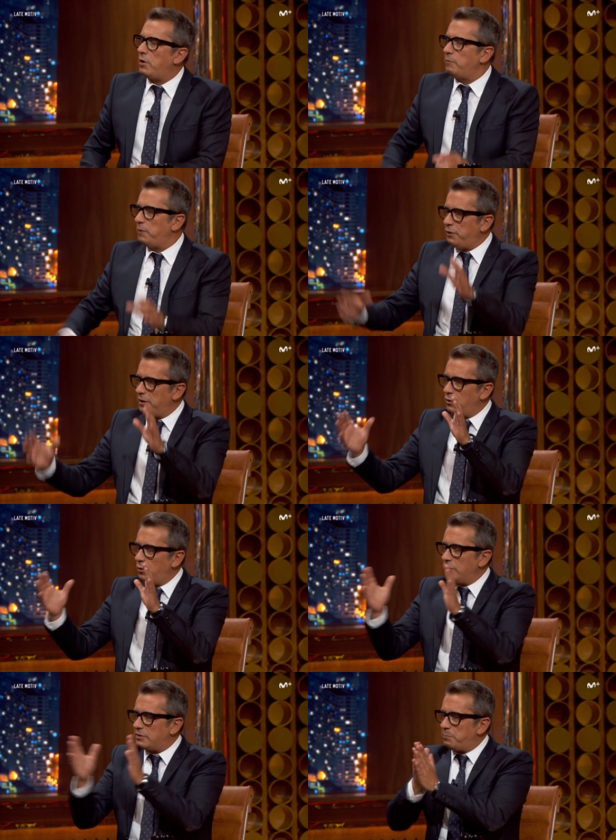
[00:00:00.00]
pocas veces
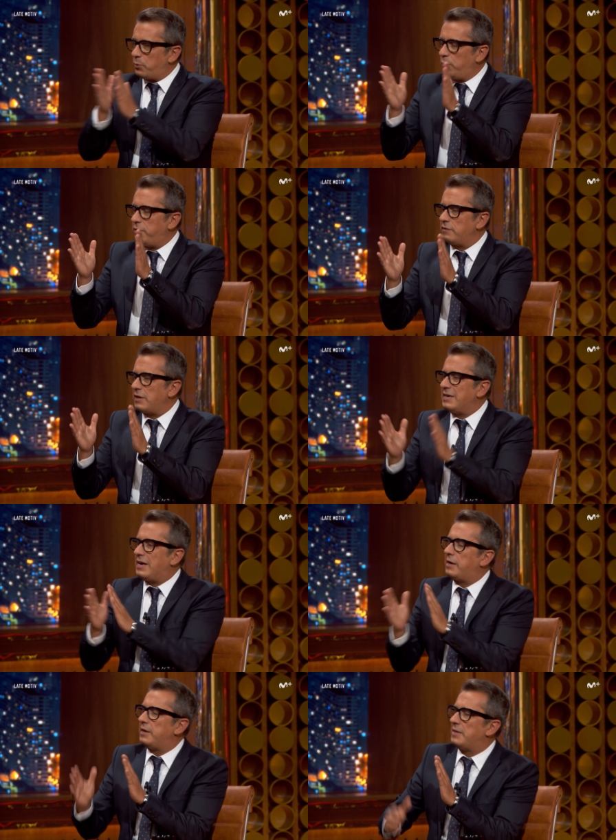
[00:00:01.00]
¿no? se produce ese
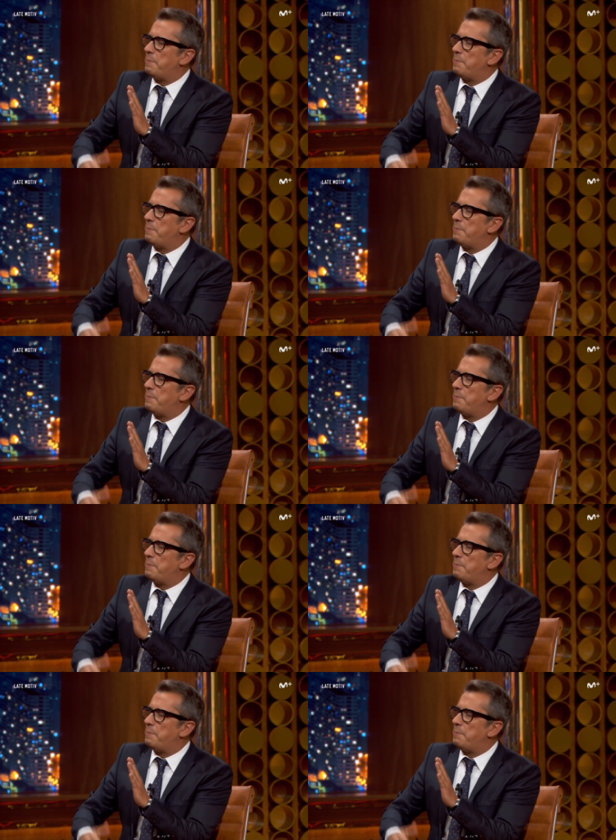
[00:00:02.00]
encaje